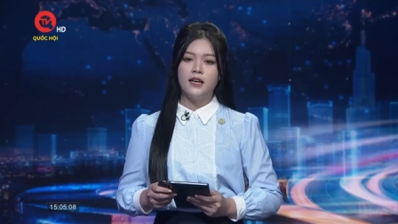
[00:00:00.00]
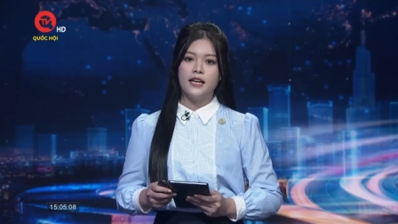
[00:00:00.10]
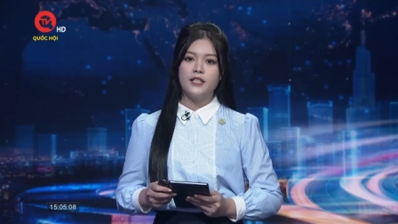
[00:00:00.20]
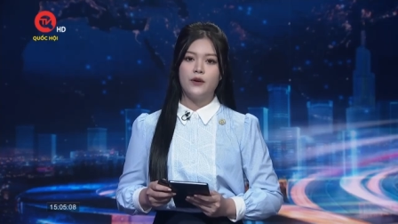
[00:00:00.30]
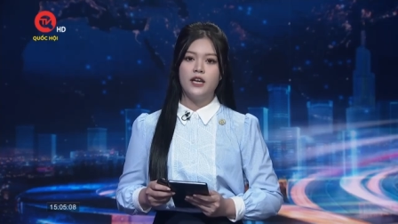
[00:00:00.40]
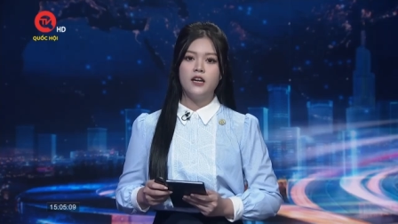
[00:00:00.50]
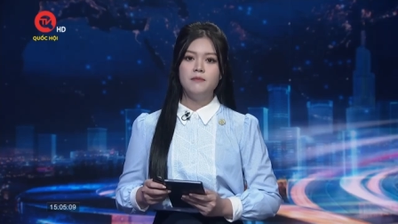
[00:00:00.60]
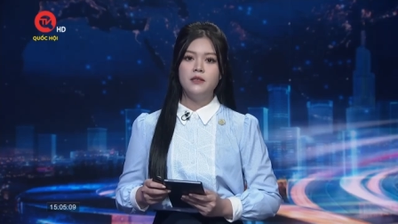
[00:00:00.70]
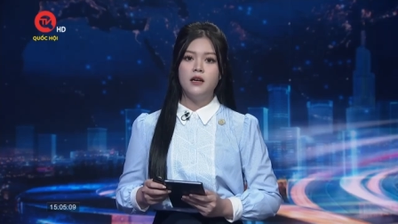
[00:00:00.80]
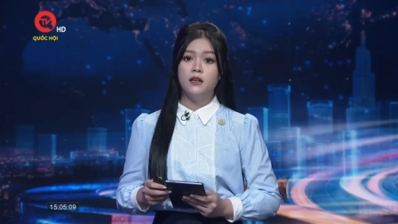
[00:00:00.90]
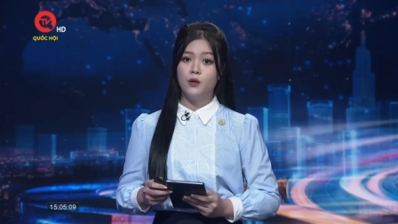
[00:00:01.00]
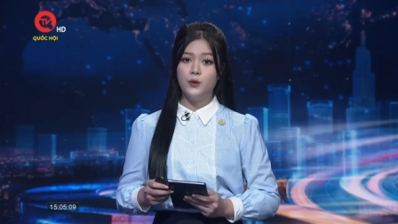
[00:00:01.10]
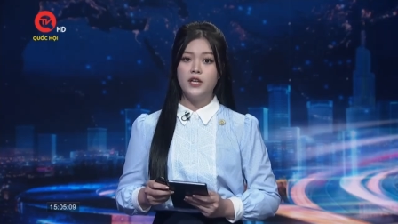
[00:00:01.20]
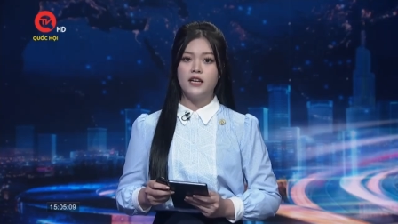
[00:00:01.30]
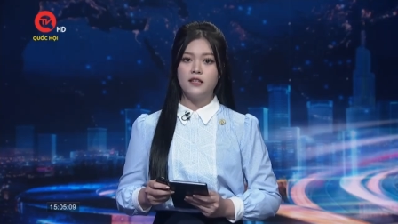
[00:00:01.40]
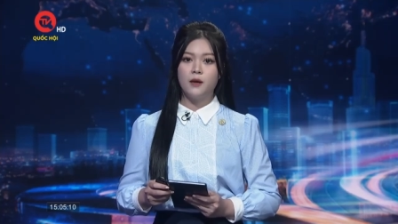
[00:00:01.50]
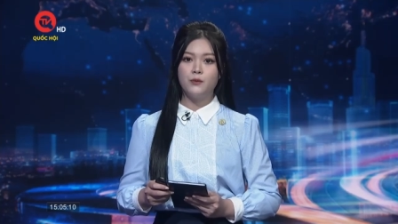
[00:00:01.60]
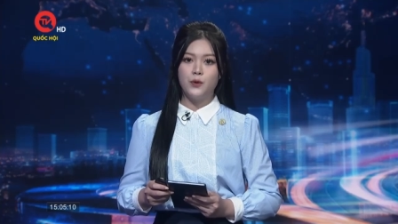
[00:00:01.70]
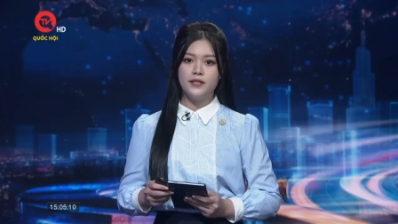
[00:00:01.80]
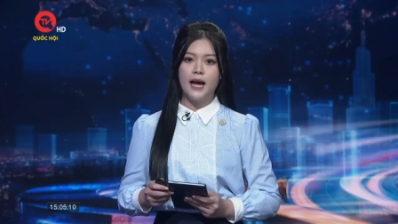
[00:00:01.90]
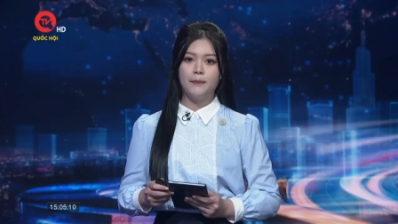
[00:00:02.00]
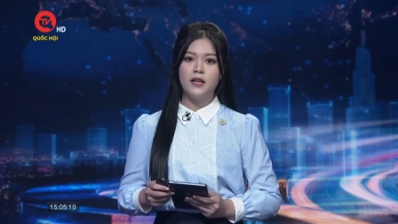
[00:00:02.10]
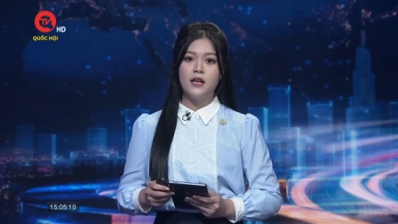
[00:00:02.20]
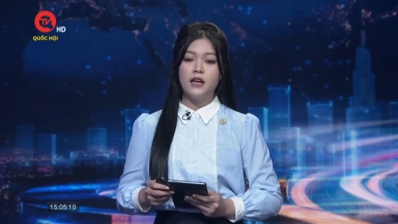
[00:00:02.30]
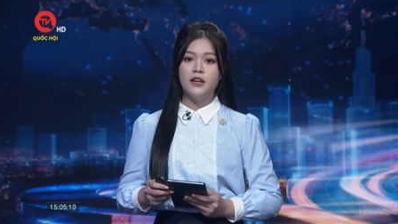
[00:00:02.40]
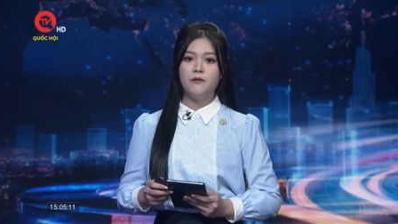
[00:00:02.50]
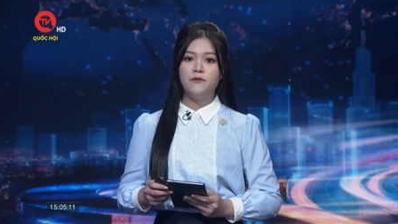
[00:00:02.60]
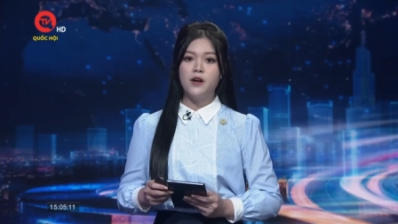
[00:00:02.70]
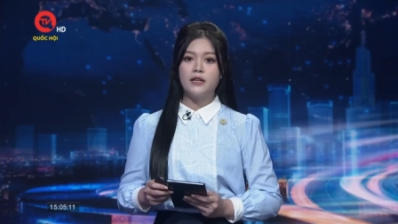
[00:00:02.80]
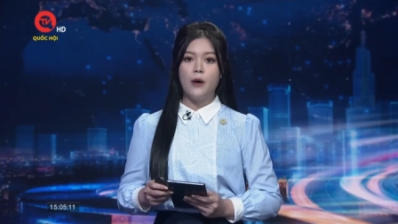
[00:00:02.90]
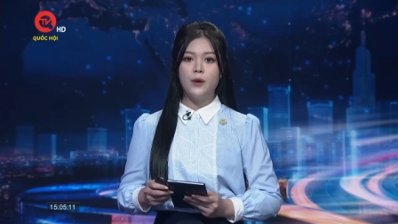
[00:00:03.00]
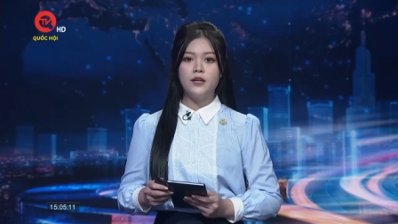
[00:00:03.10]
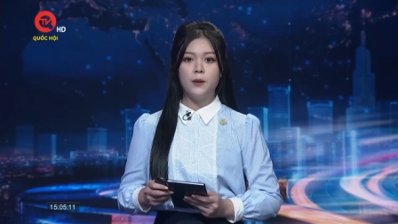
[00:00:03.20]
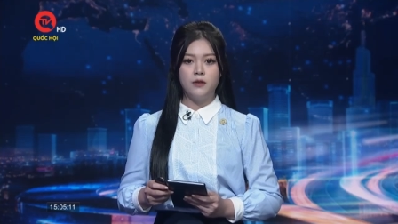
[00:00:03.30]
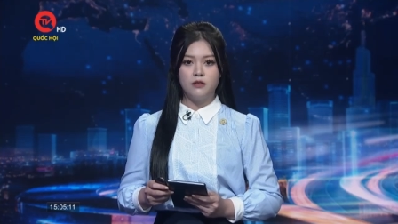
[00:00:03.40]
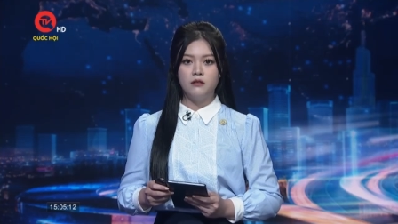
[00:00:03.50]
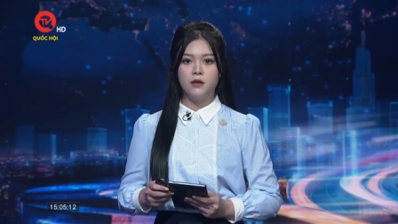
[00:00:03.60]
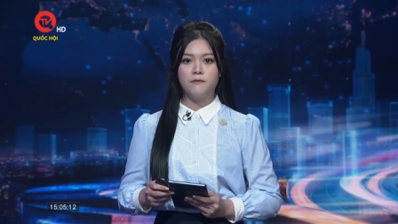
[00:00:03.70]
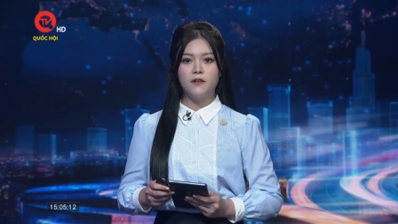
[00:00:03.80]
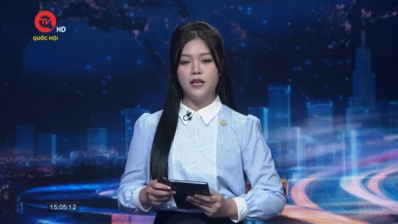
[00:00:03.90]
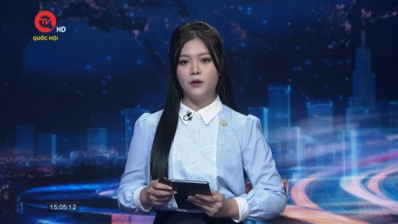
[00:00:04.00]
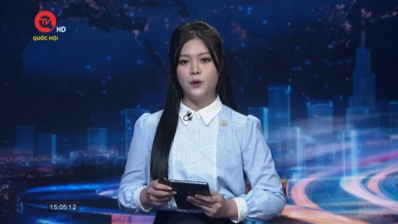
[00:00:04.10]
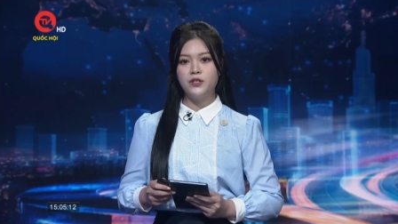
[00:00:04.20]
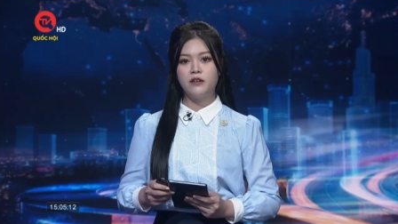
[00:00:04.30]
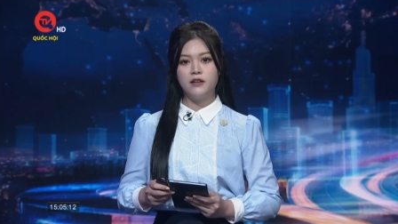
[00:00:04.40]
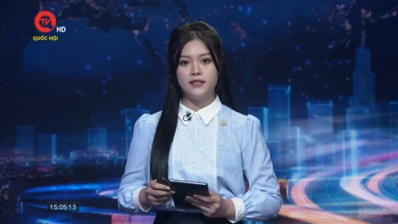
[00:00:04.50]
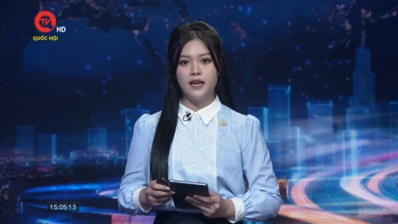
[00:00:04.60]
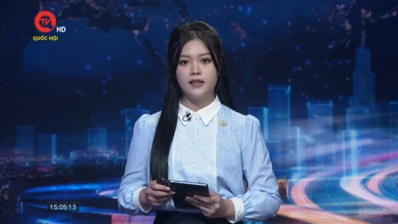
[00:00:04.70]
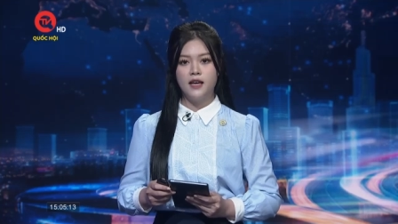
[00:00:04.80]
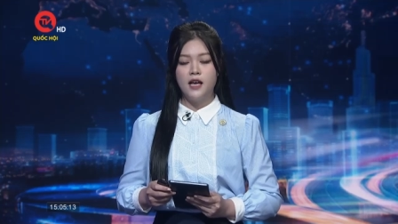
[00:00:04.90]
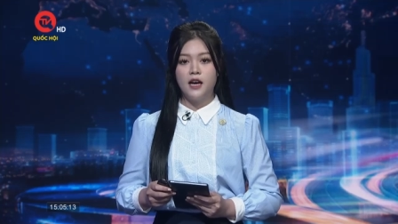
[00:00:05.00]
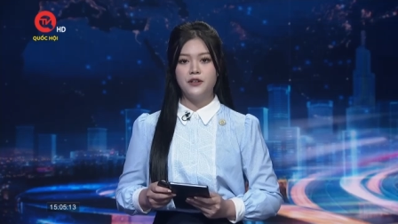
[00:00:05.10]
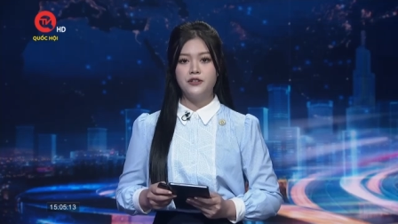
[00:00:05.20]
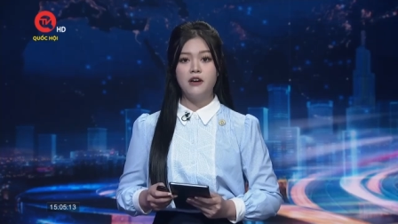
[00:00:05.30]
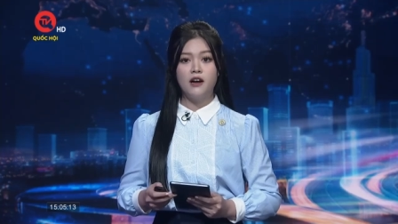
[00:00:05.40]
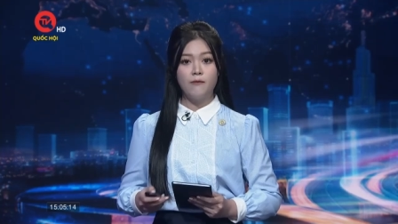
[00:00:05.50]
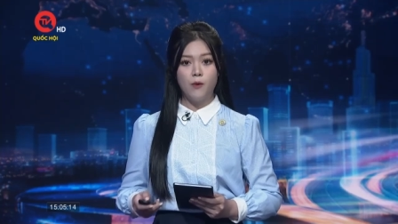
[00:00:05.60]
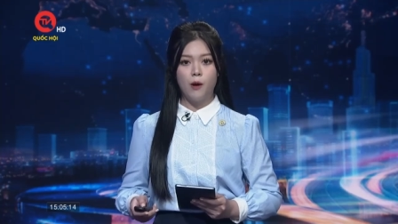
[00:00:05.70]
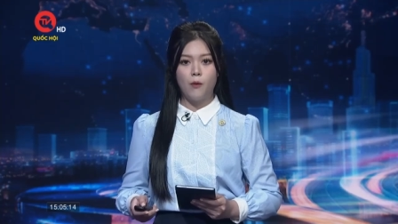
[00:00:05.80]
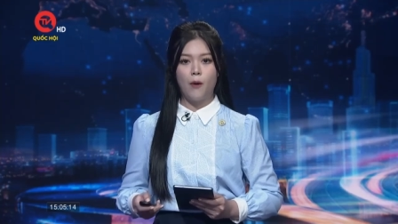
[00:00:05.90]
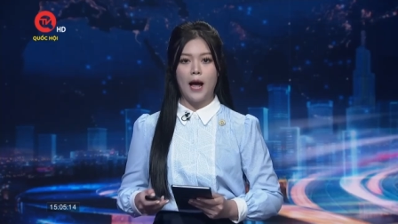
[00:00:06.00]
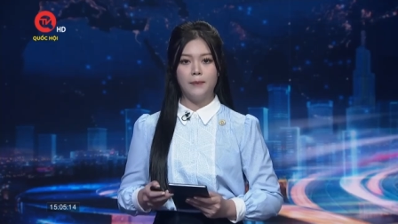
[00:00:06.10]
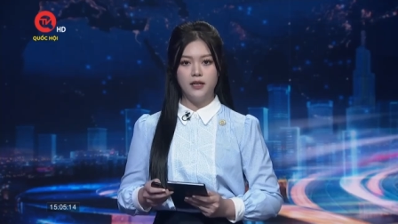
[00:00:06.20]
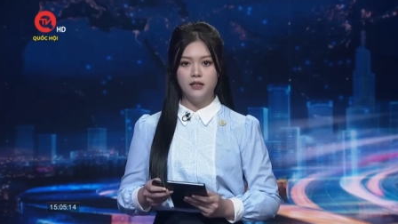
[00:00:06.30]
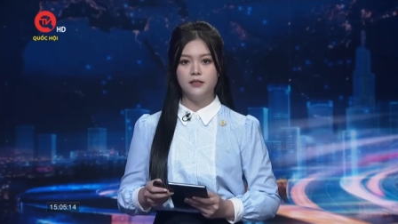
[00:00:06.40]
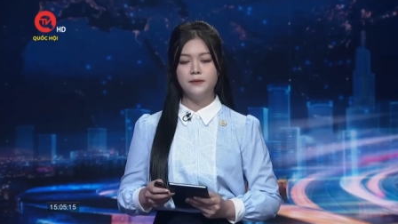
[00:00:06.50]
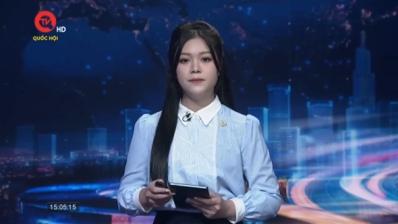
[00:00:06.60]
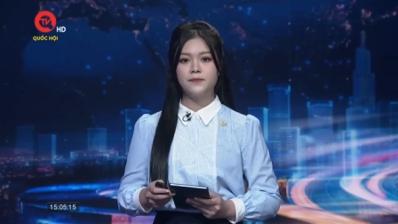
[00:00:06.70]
Ngay sau khi ngớt mưa, lũ trên các sông suối giảm, các địa phương đã huy động lực lượng, phương tiện hỗ trợ người dân, khẩn trương khắc phục hậu quả mưa lớn.